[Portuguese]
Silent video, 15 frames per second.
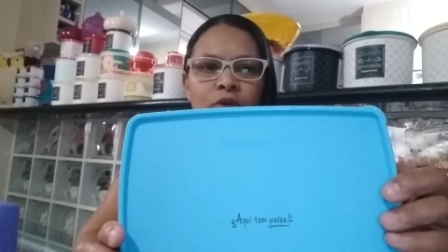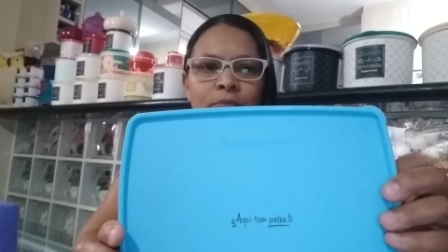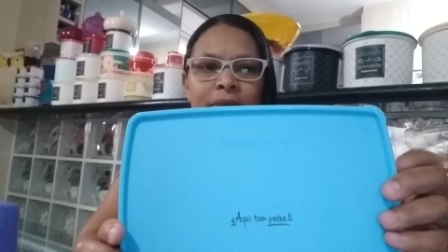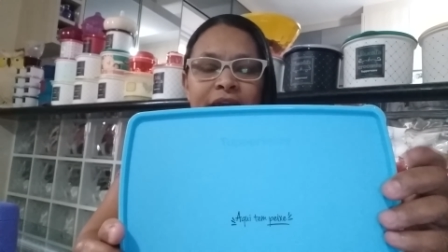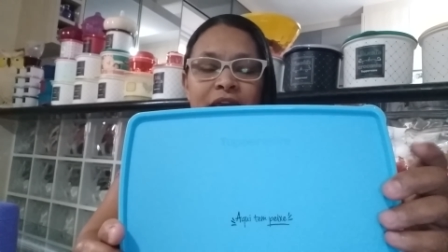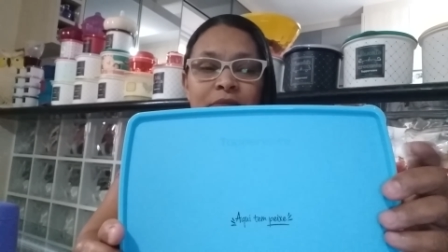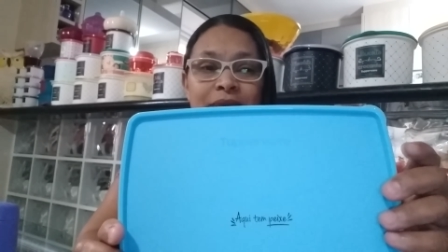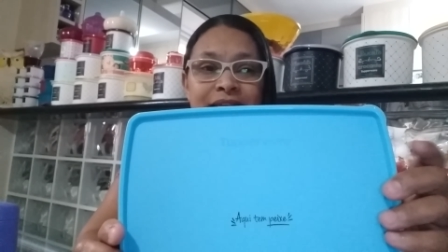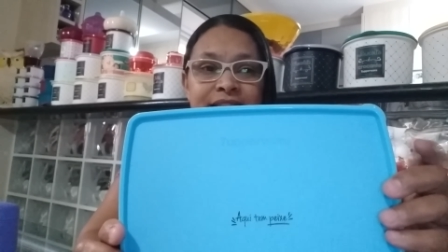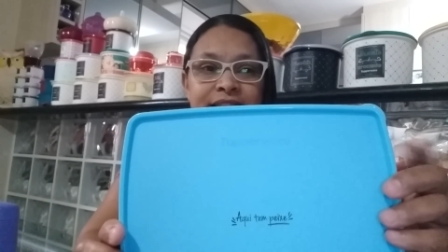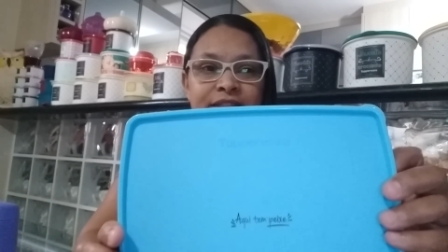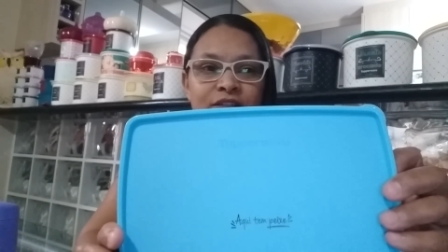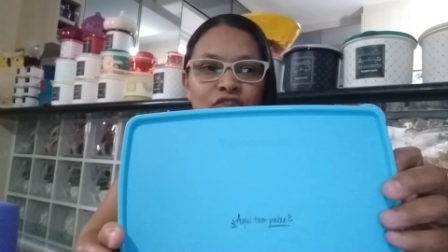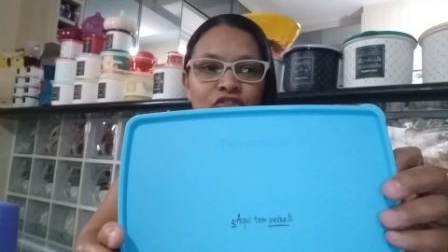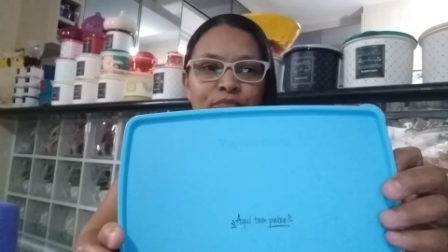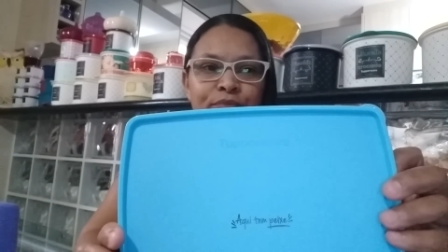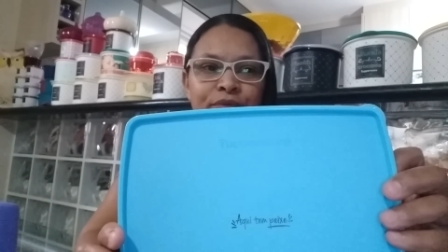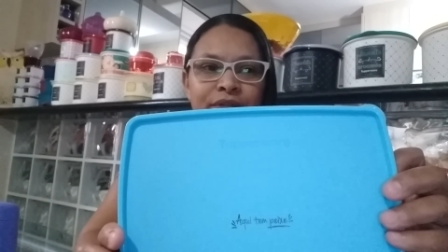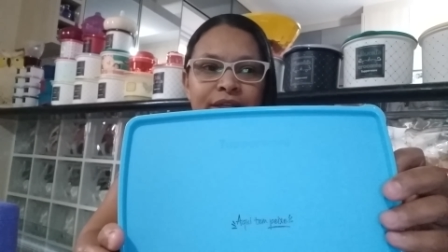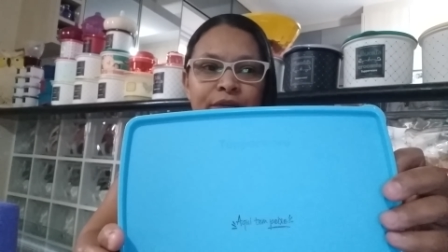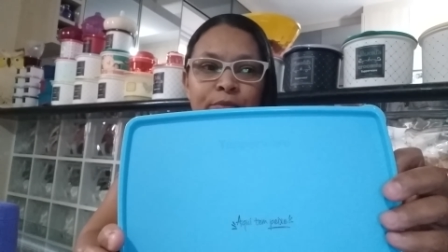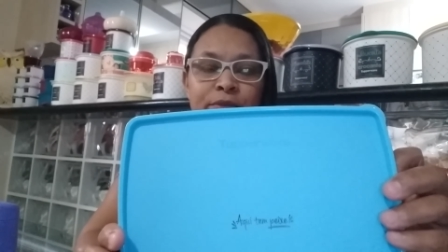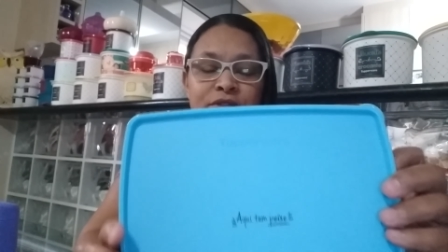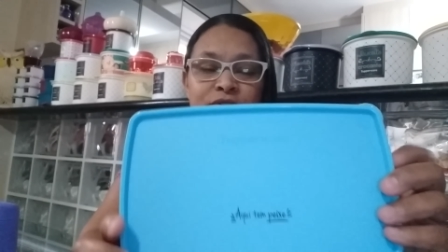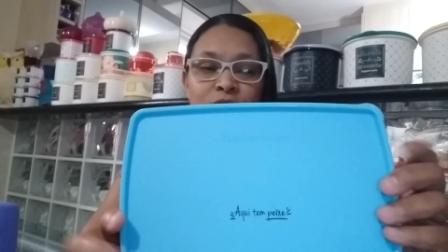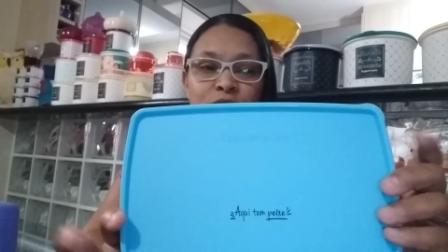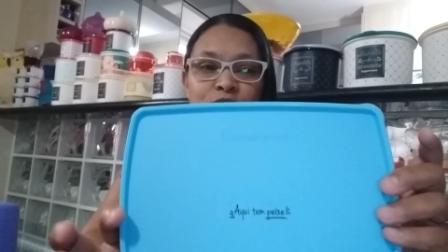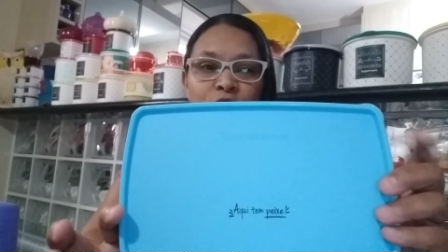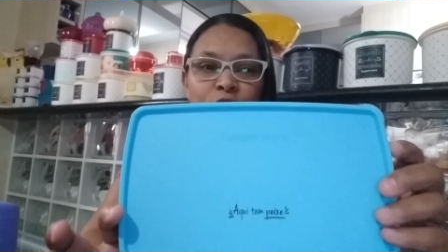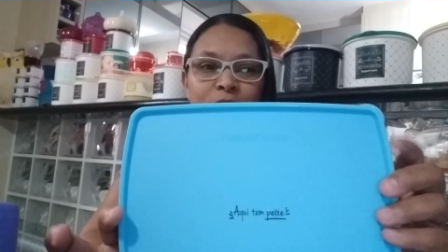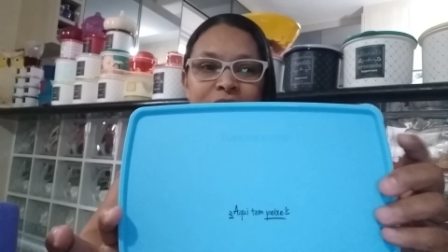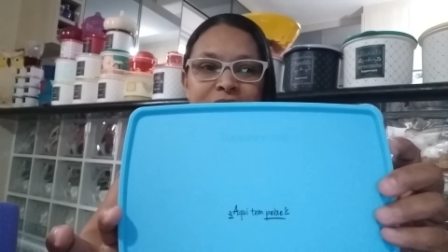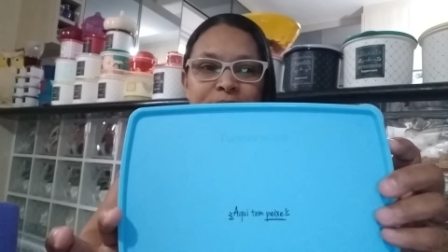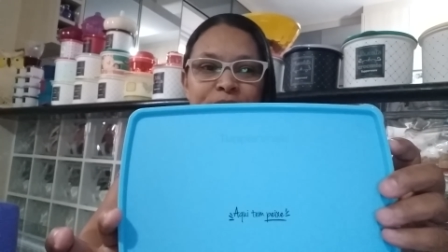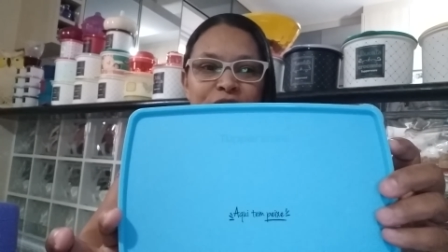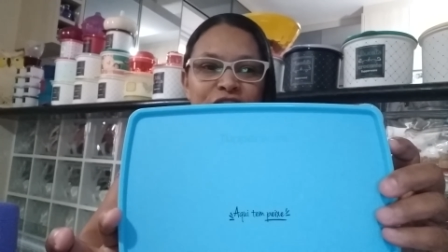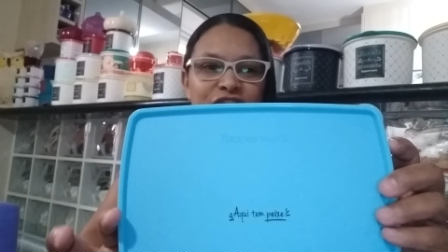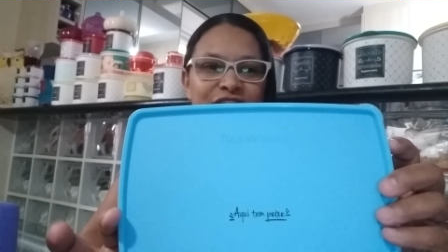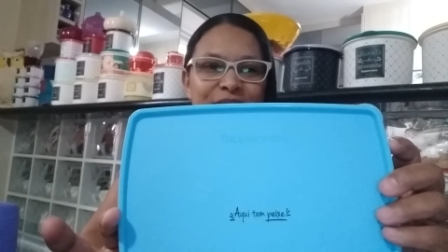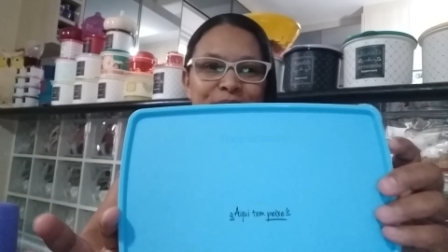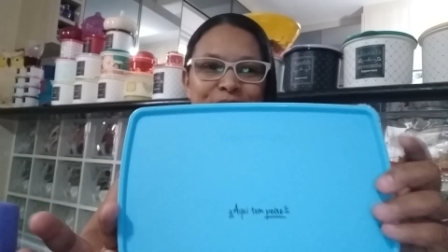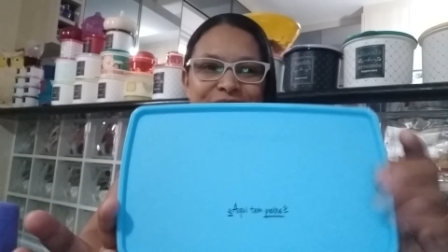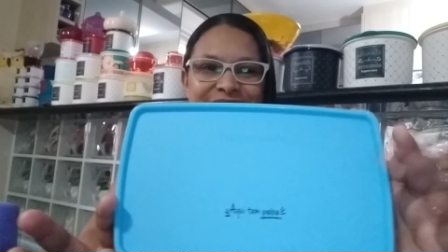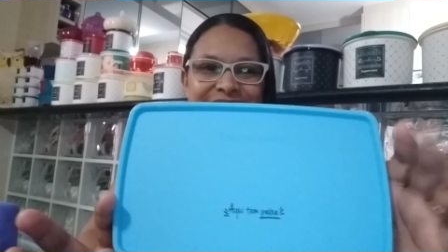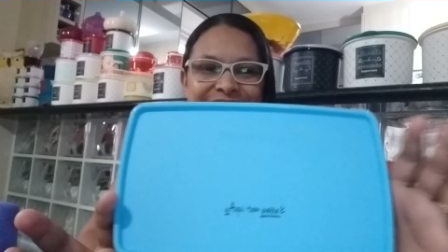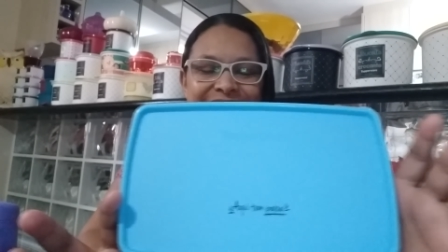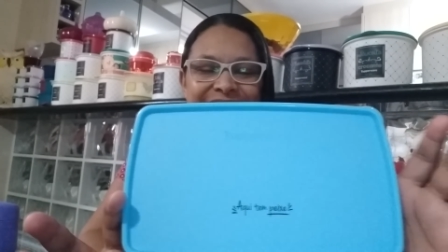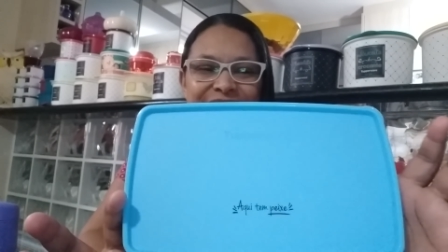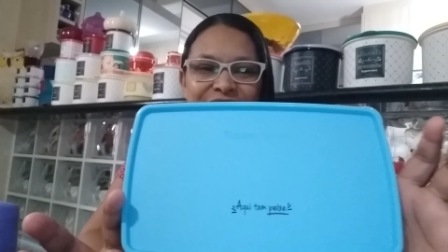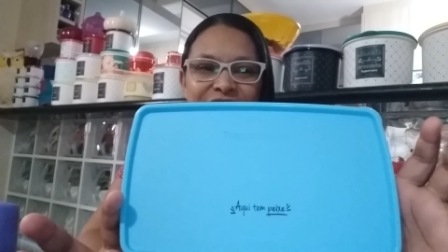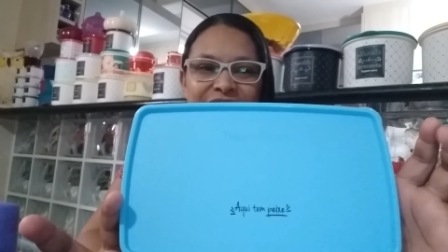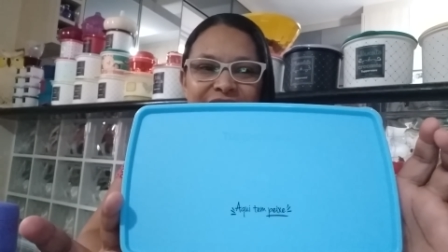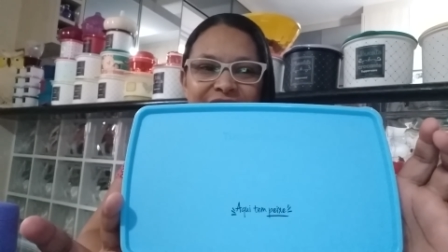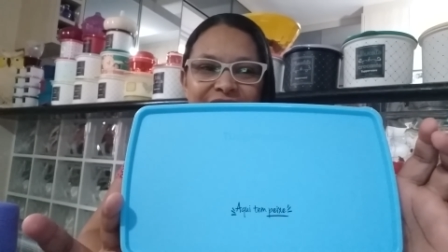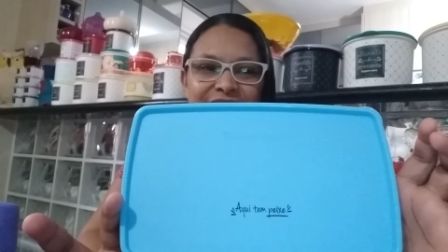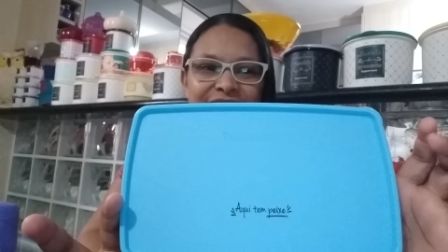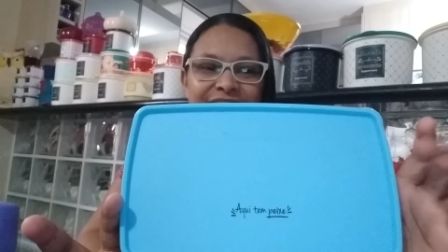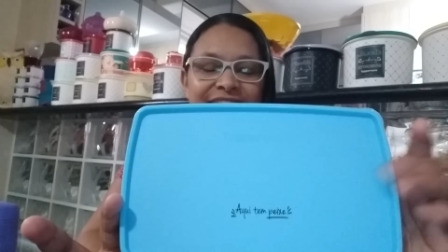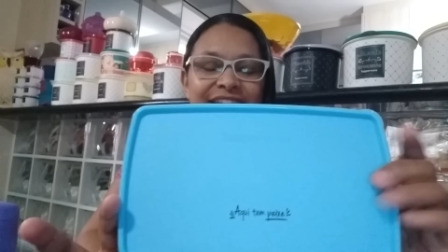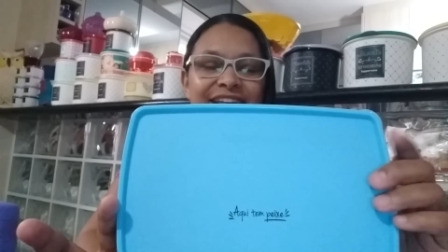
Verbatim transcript: Eu peguei bastante porque o pessoal só começa a pedir depois que sai da vitrine.